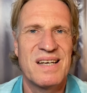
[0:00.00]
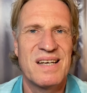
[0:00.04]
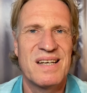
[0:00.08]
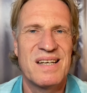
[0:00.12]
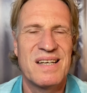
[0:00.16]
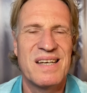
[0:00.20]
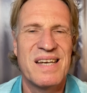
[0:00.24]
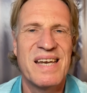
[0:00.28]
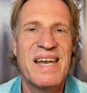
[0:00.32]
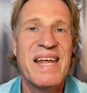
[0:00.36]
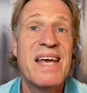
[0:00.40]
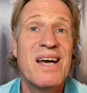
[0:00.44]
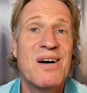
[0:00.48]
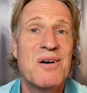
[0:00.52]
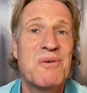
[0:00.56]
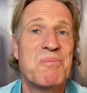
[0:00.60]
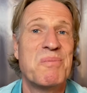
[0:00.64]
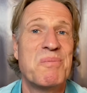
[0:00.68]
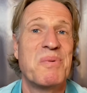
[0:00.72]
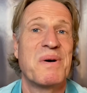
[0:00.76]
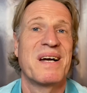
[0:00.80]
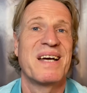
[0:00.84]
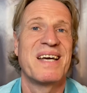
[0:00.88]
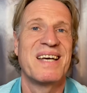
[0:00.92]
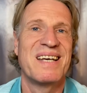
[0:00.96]
näher
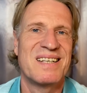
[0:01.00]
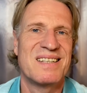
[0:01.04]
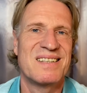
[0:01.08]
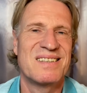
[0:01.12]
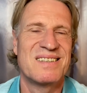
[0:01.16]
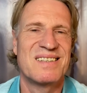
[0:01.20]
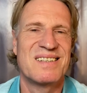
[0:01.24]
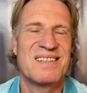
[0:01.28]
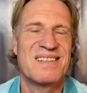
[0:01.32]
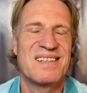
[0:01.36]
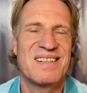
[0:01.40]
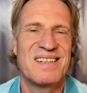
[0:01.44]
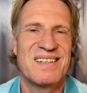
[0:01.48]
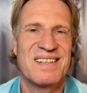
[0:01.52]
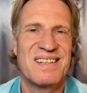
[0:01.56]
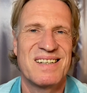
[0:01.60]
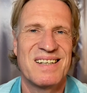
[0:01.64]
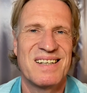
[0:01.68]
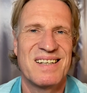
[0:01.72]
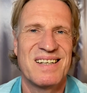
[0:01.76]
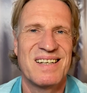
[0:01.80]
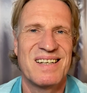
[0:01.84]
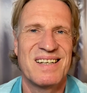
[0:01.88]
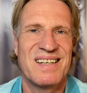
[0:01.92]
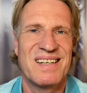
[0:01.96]
bringt,
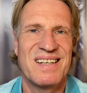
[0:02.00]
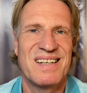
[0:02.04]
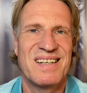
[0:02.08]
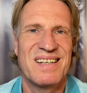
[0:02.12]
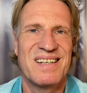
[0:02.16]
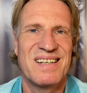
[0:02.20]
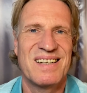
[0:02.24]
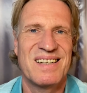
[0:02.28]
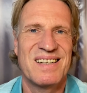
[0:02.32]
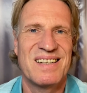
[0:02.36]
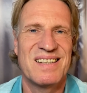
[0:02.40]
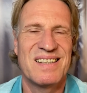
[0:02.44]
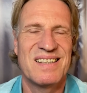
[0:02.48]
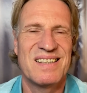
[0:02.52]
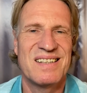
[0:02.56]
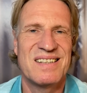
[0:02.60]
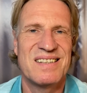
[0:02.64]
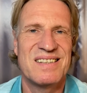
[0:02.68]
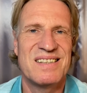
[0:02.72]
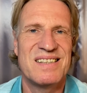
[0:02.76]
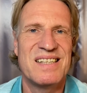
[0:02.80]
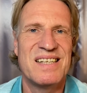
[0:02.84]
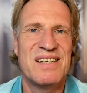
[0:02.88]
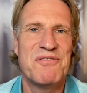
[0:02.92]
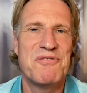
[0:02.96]

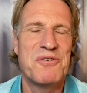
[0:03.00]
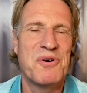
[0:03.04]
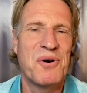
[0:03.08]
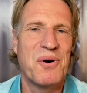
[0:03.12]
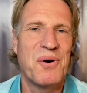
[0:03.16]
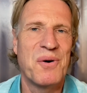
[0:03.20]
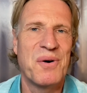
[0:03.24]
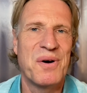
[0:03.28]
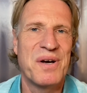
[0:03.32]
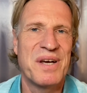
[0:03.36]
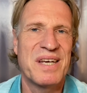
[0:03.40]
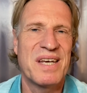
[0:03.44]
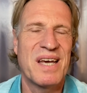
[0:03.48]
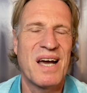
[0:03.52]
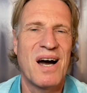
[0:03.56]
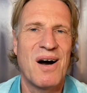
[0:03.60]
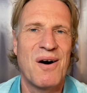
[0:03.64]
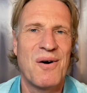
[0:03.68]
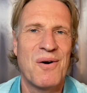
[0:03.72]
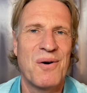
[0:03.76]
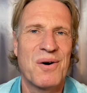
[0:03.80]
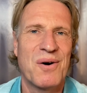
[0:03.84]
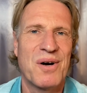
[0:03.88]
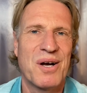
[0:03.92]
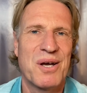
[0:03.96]
die für euch ja
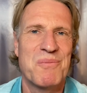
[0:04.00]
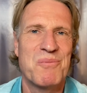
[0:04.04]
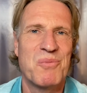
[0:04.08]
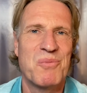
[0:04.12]
auch im